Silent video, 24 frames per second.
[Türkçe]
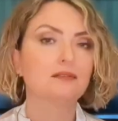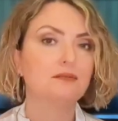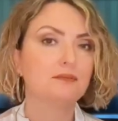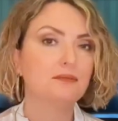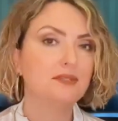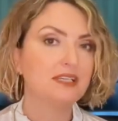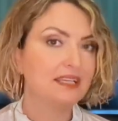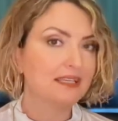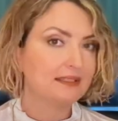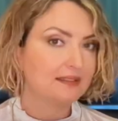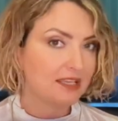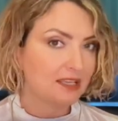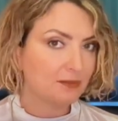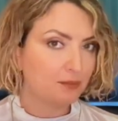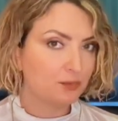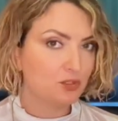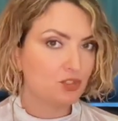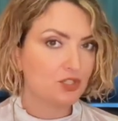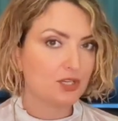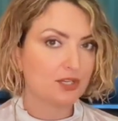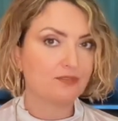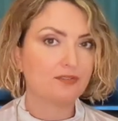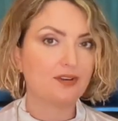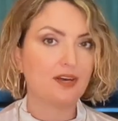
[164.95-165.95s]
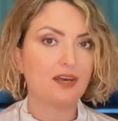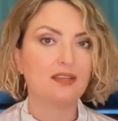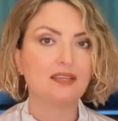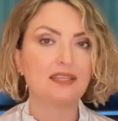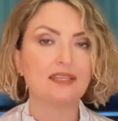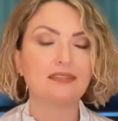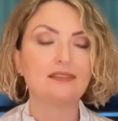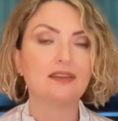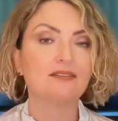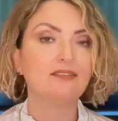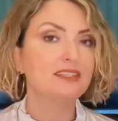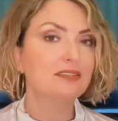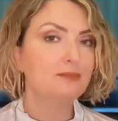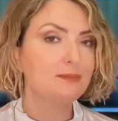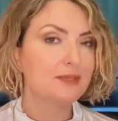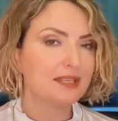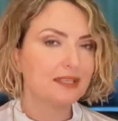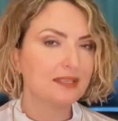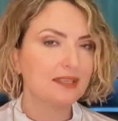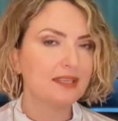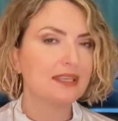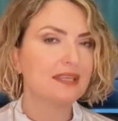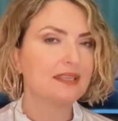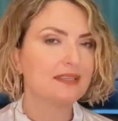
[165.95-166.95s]
birlikte yapılacak faaliyetler ve tabii
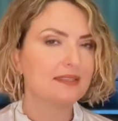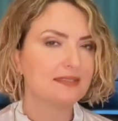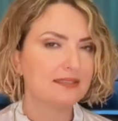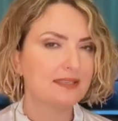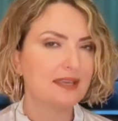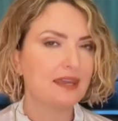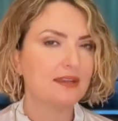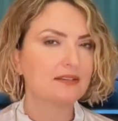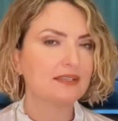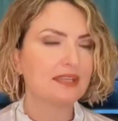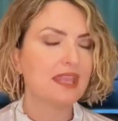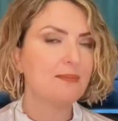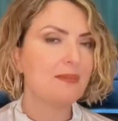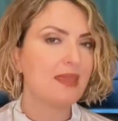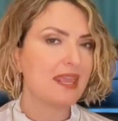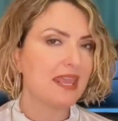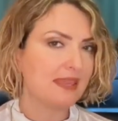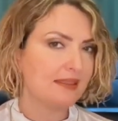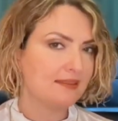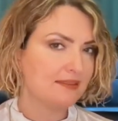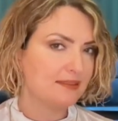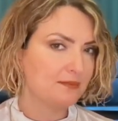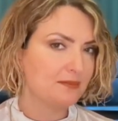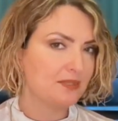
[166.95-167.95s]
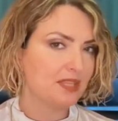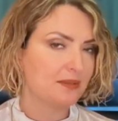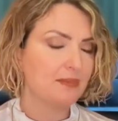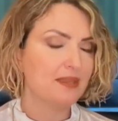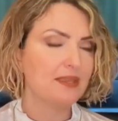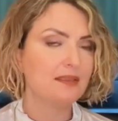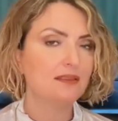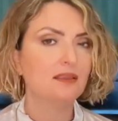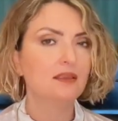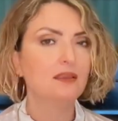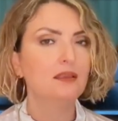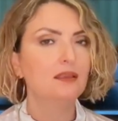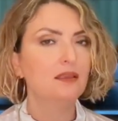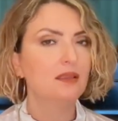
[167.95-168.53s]
ki ikizler hem eğitim demek